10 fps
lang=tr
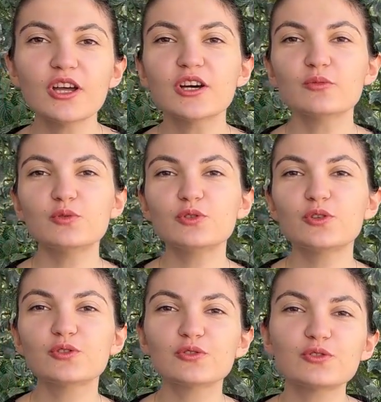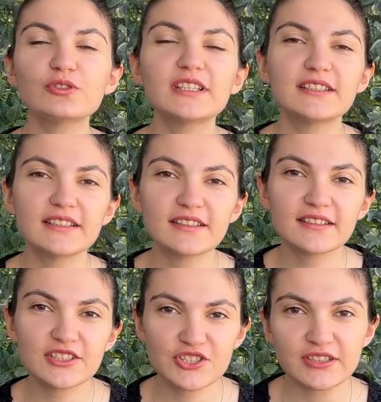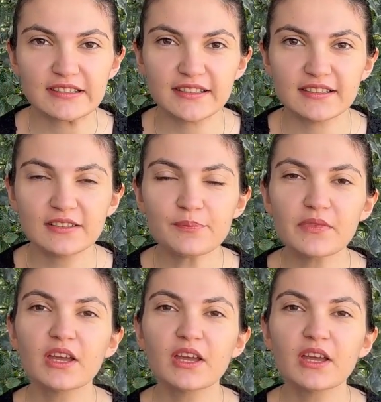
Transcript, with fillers: Bu konunun nedenini açıklayalım.